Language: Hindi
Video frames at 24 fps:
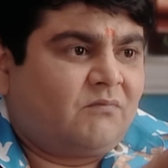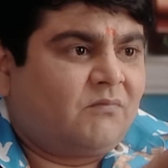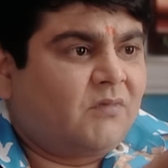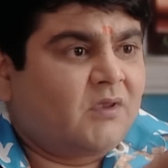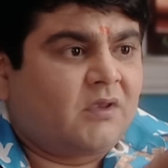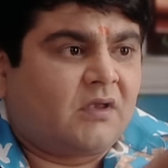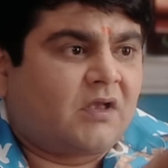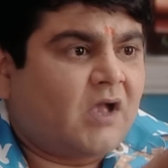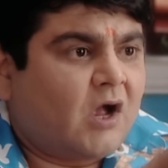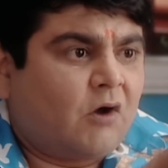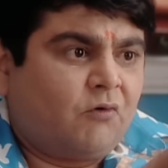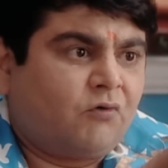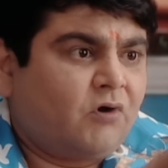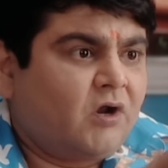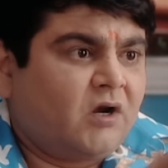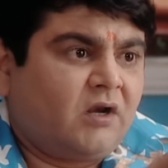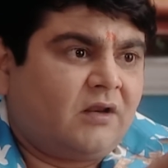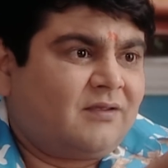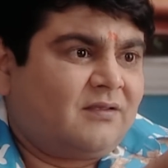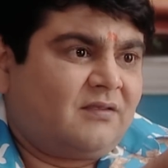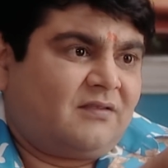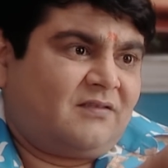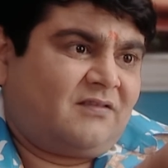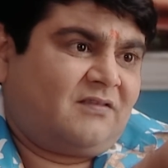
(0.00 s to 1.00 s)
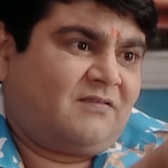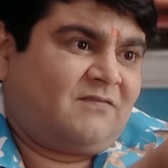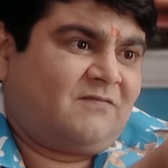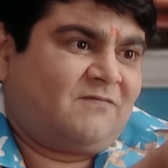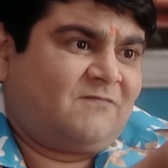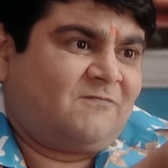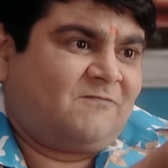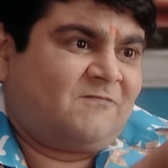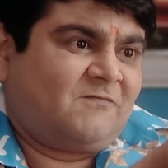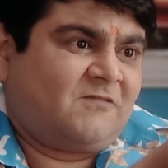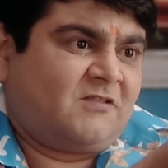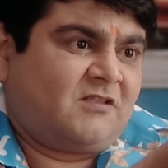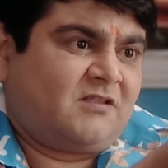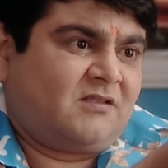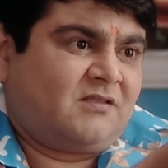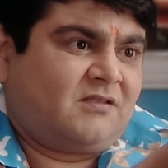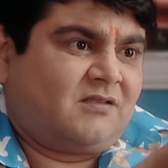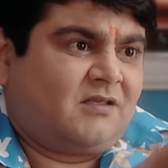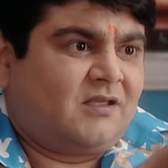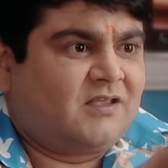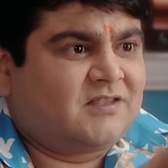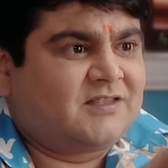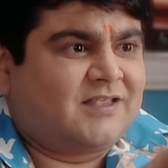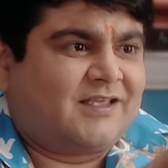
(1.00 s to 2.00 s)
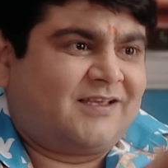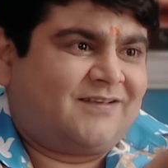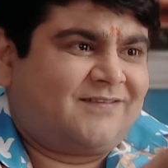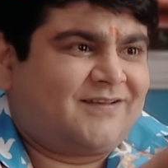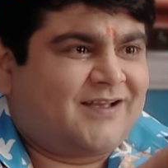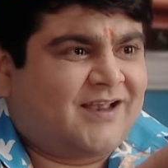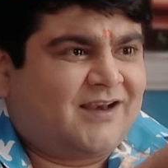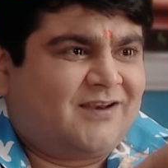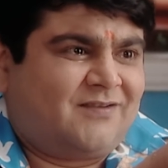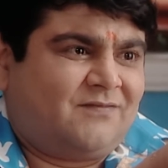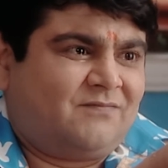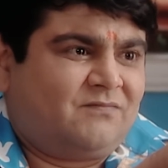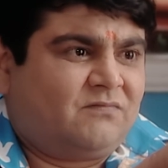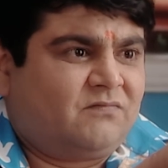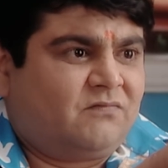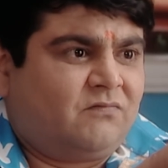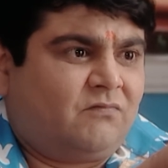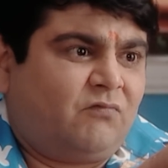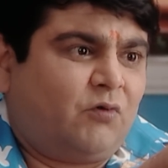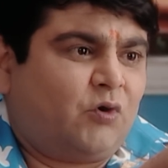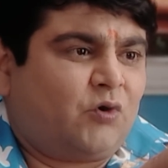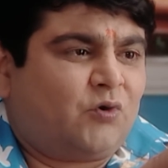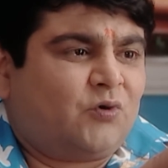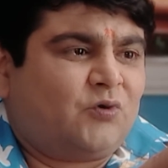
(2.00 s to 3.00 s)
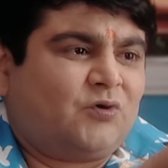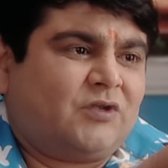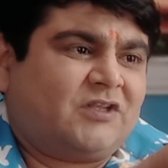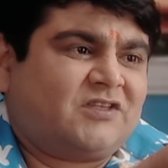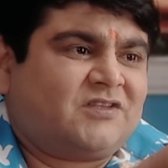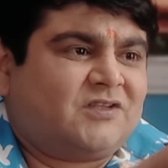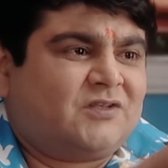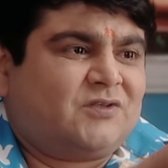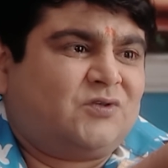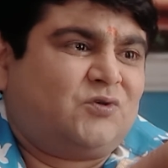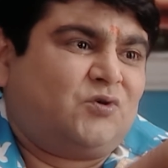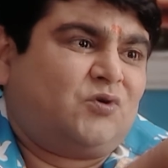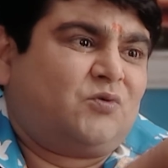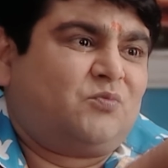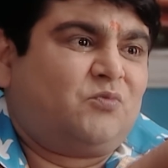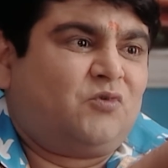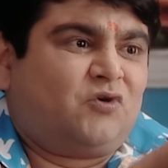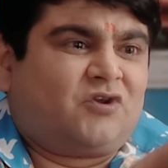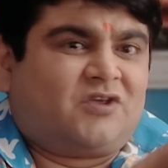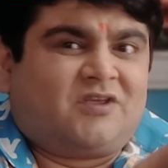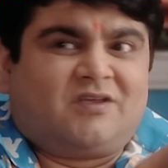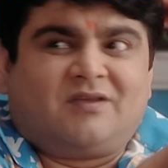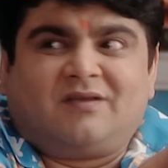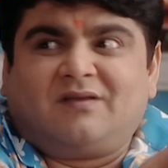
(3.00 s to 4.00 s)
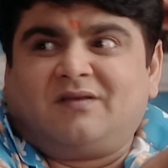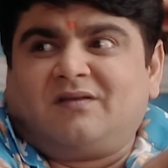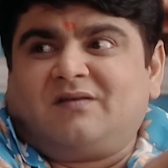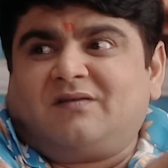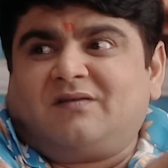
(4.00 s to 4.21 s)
मैं खाऊंगा नहीं ऐसे खाली फोटो कैसे झूठ मूठ की